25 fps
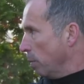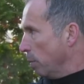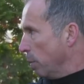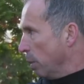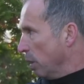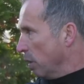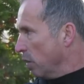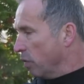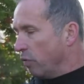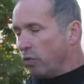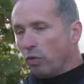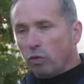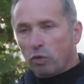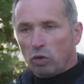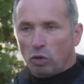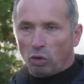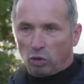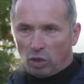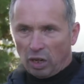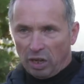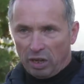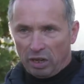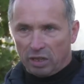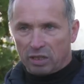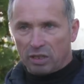yy, dwóch
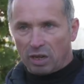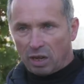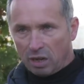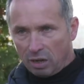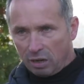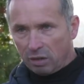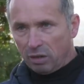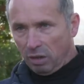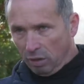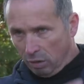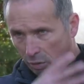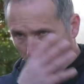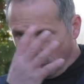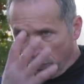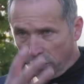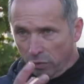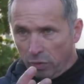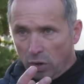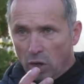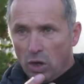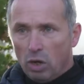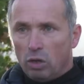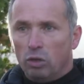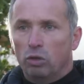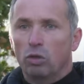totalitaryzmów,
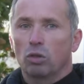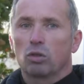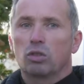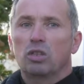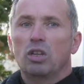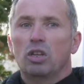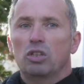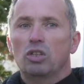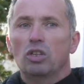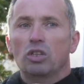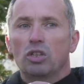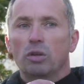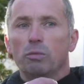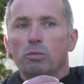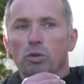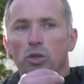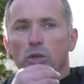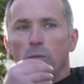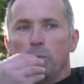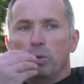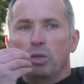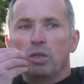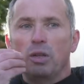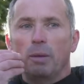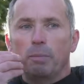to znaczy, że
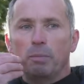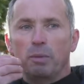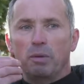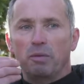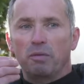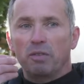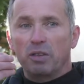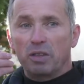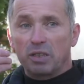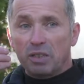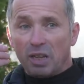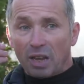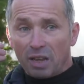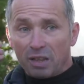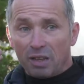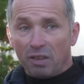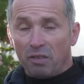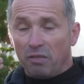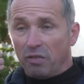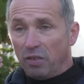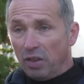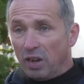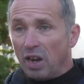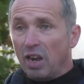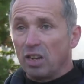musi być
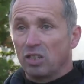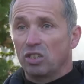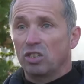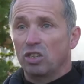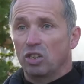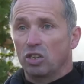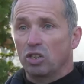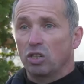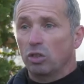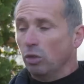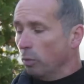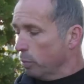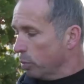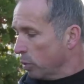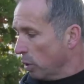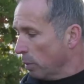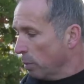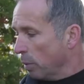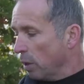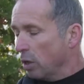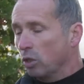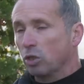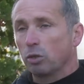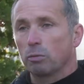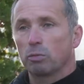napisane wyraźnie, że to,
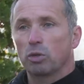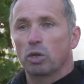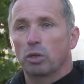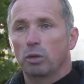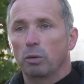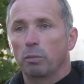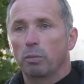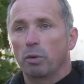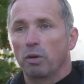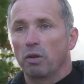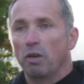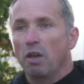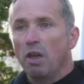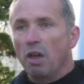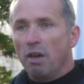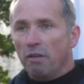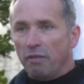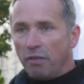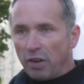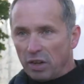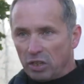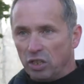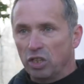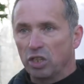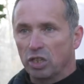przepraszam, że to były
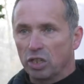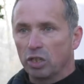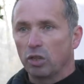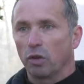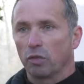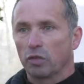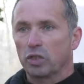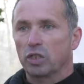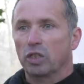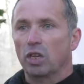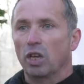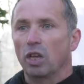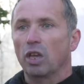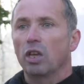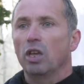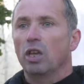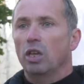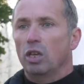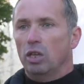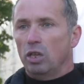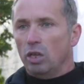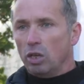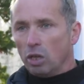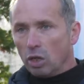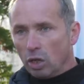faszystowskie
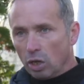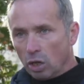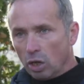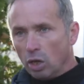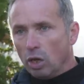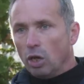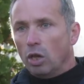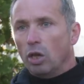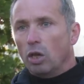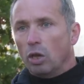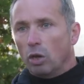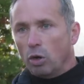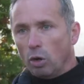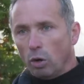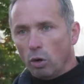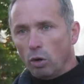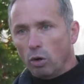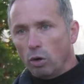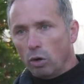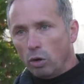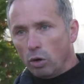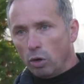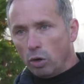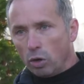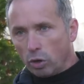i
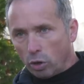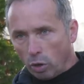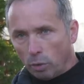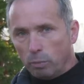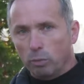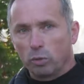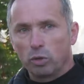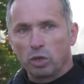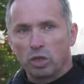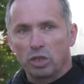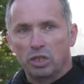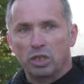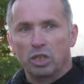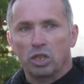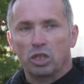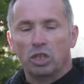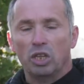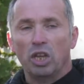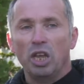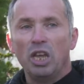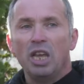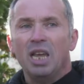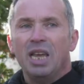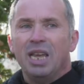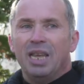ko
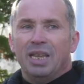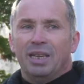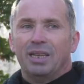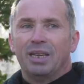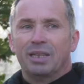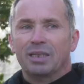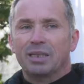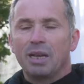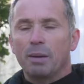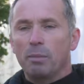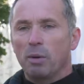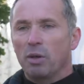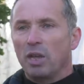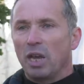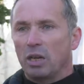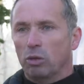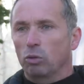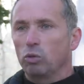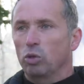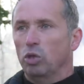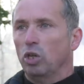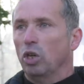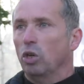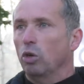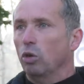komunistyczne. Tak samo jak
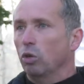tu się